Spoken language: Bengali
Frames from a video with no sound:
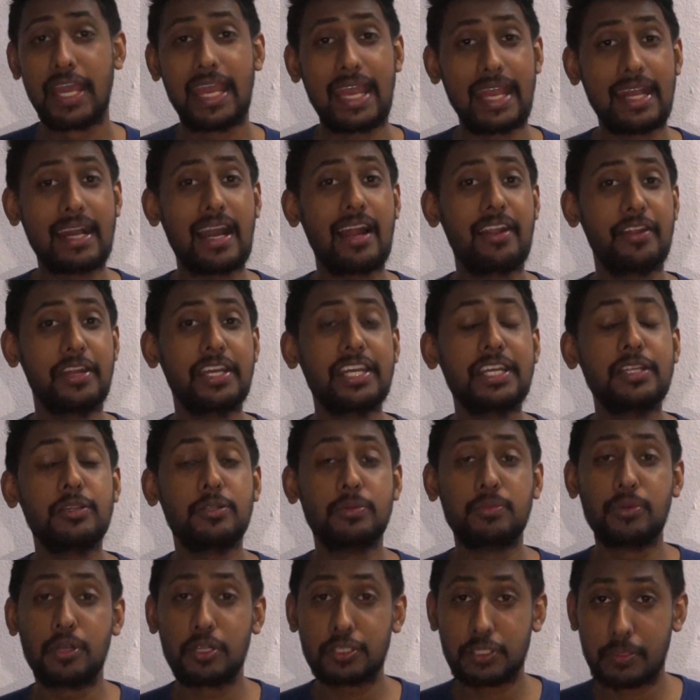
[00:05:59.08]
এই কারণে
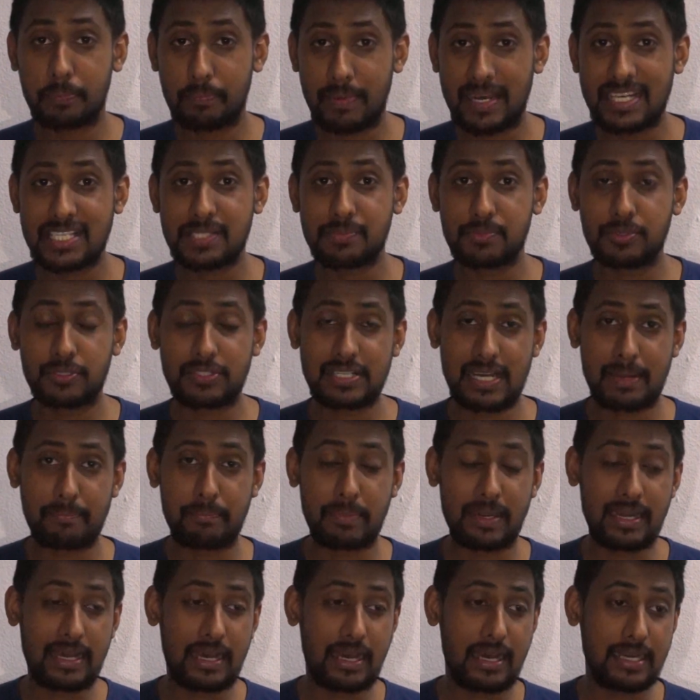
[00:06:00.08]
কিন্তু মূলত পাসপোর্টটা
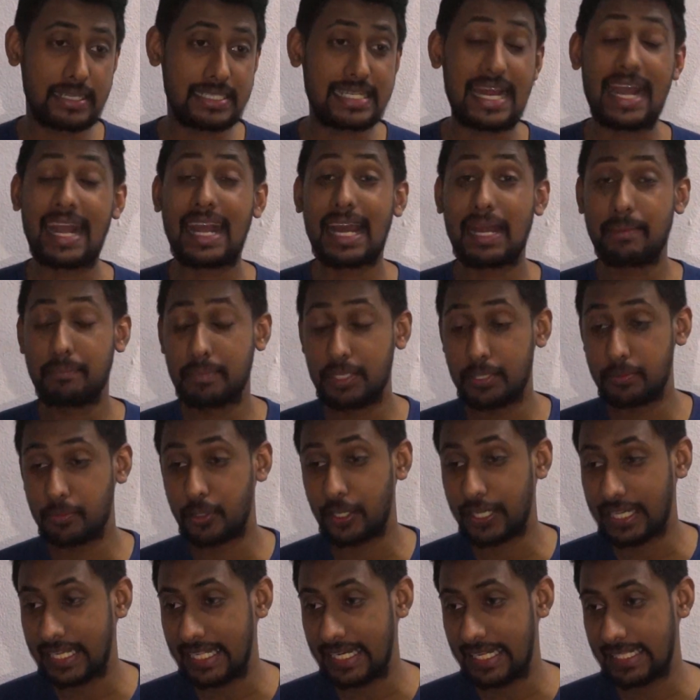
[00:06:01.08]
আপনারা টাকার
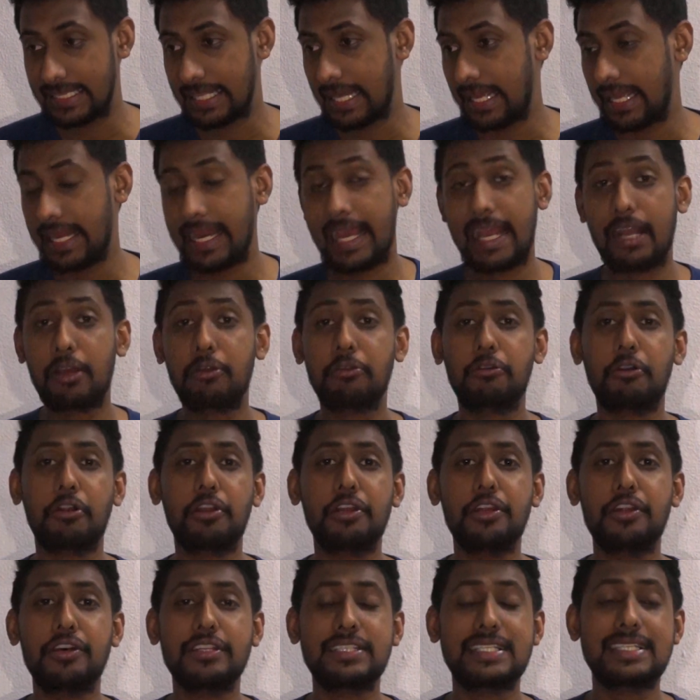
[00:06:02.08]
বিনিময় কিনে থাকেন এখন
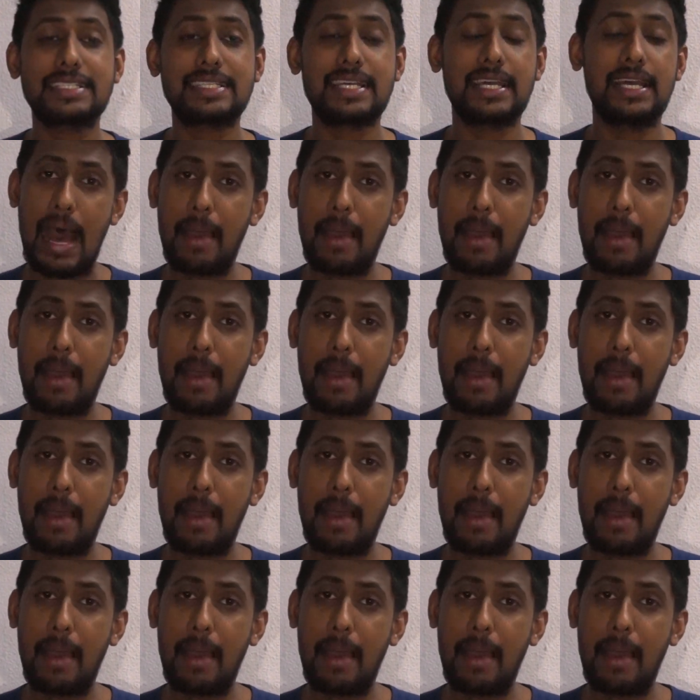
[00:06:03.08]
ঘটনা হচ্ছে যে